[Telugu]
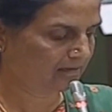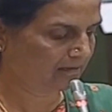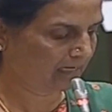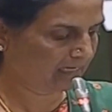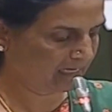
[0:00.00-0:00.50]

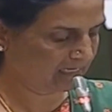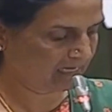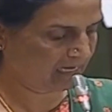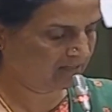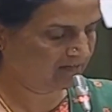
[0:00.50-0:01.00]
ఎకరాకి
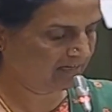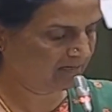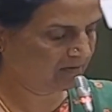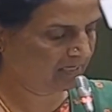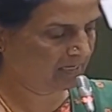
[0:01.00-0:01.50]
ఐదు వేల
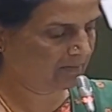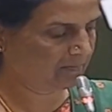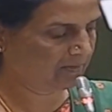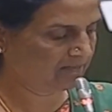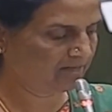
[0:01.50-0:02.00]
నుండి
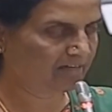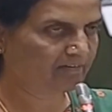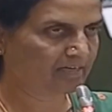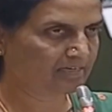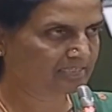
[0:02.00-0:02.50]
పదివేల
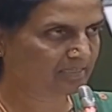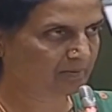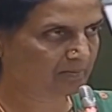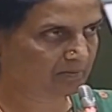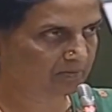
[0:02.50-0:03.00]
వరకు
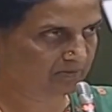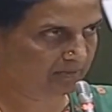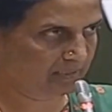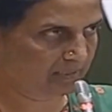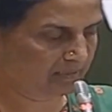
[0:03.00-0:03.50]
ఇస్తామని ప్రభుత్వం
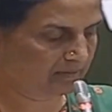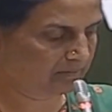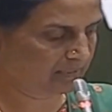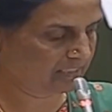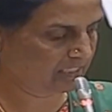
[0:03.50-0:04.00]
నిన్న
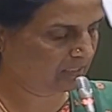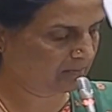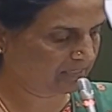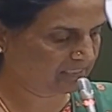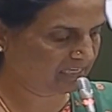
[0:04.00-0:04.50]
బడ్జెట్లో
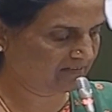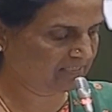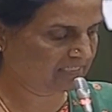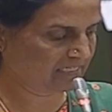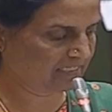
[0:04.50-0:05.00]

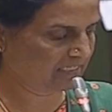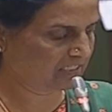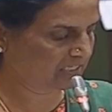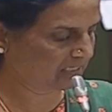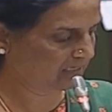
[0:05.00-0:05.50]
ప్రస్తావించారు
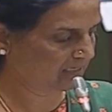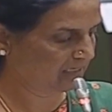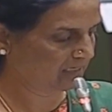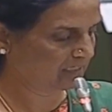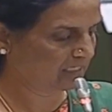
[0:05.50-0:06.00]
అధ్యక్ష
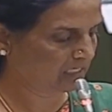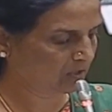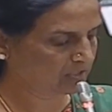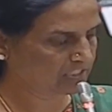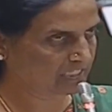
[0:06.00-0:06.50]
దీంట్లో
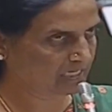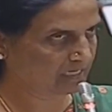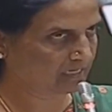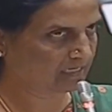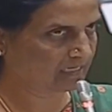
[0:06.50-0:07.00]
ఒక చిన్న
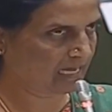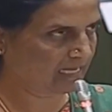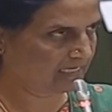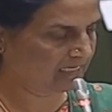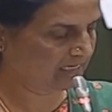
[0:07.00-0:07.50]

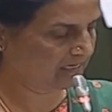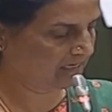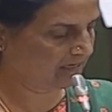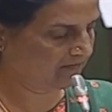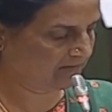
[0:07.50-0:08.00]
క్లారిటీ
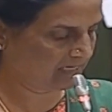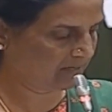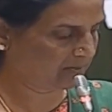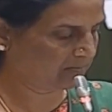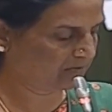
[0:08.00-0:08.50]
ఇవ్వాలని
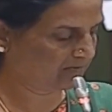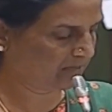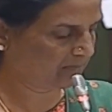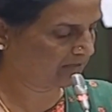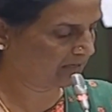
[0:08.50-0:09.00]

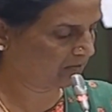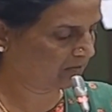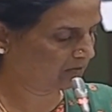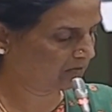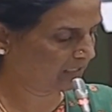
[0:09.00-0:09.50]
ప్రభుత్వాన్ని మీ ద్వారా
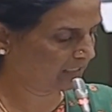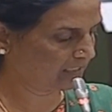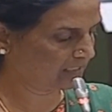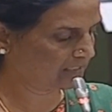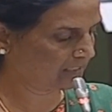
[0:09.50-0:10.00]
కోరుతున్నాను
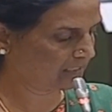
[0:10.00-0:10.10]
అధ్యక్ష